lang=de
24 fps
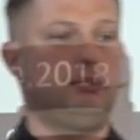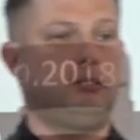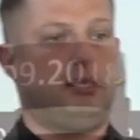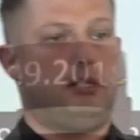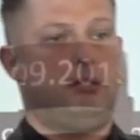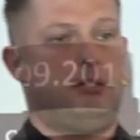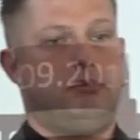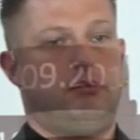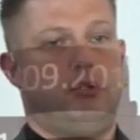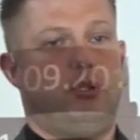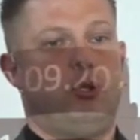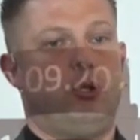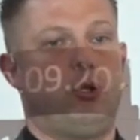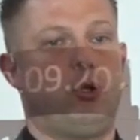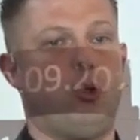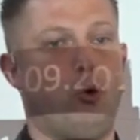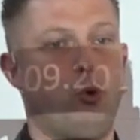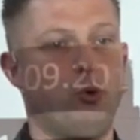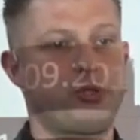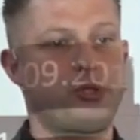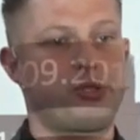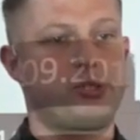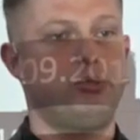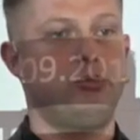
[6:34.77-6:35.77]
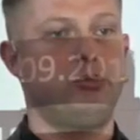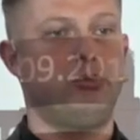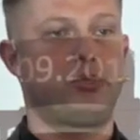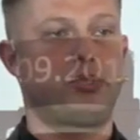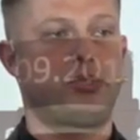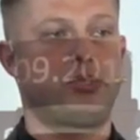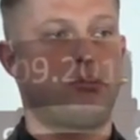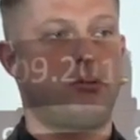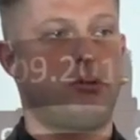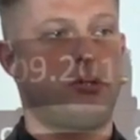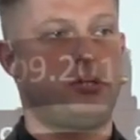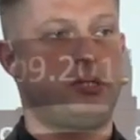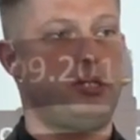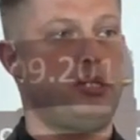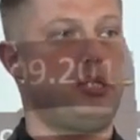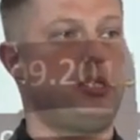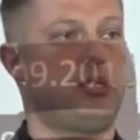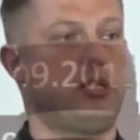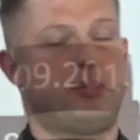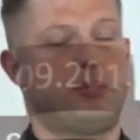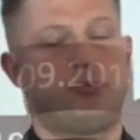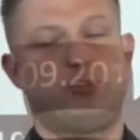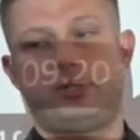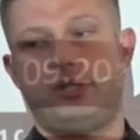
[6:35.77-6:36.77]
dann groß genug sind oder nicht,
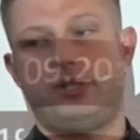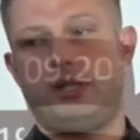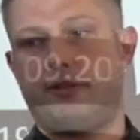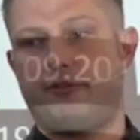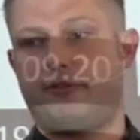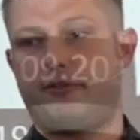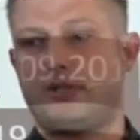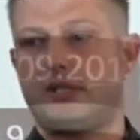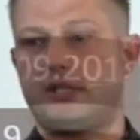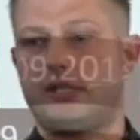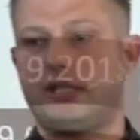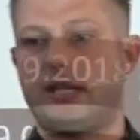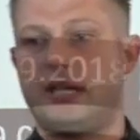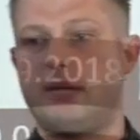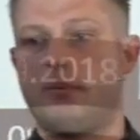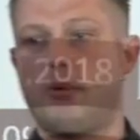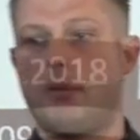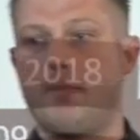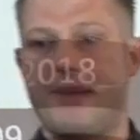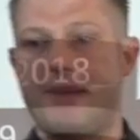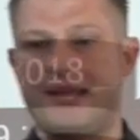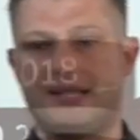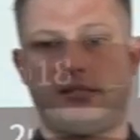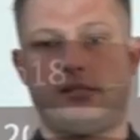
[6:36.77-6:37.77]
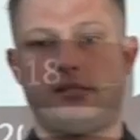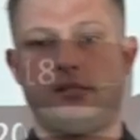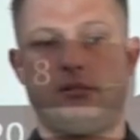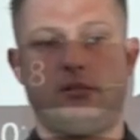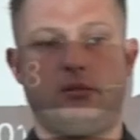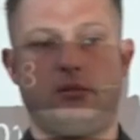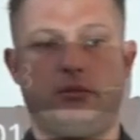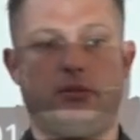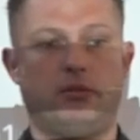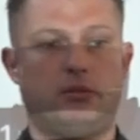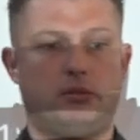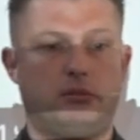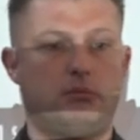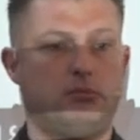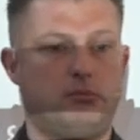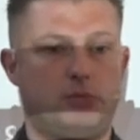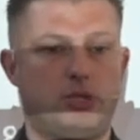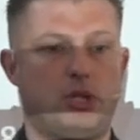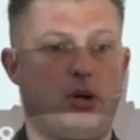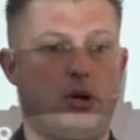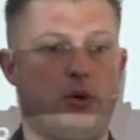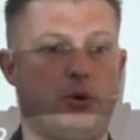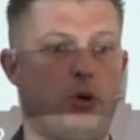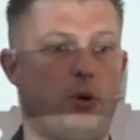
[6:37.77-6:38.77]
das muss jeder für sich selber messen und
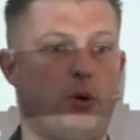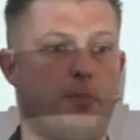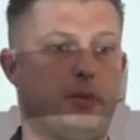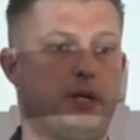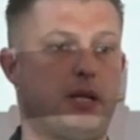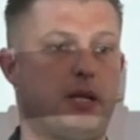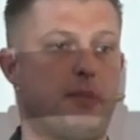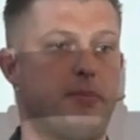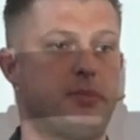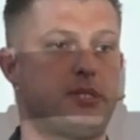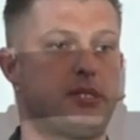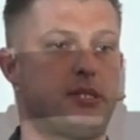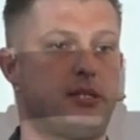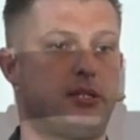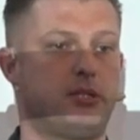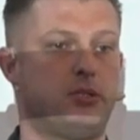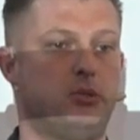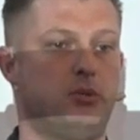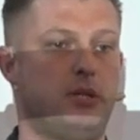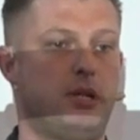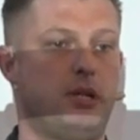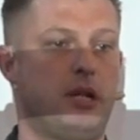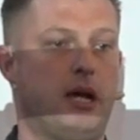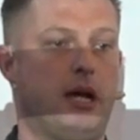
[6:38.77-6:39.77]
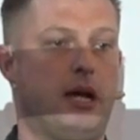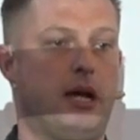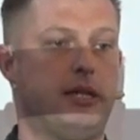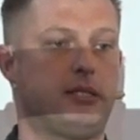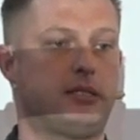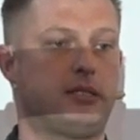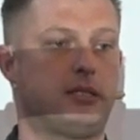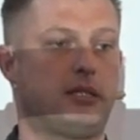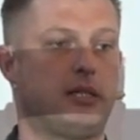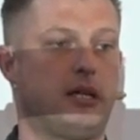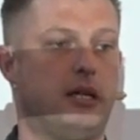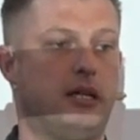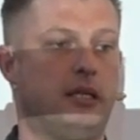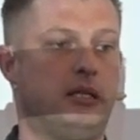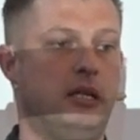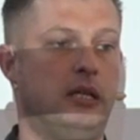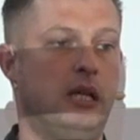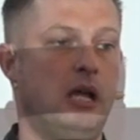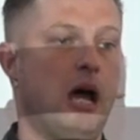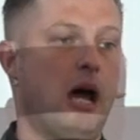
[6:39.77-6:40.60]
schauen, ob man damit seine Kunden erreichen kann.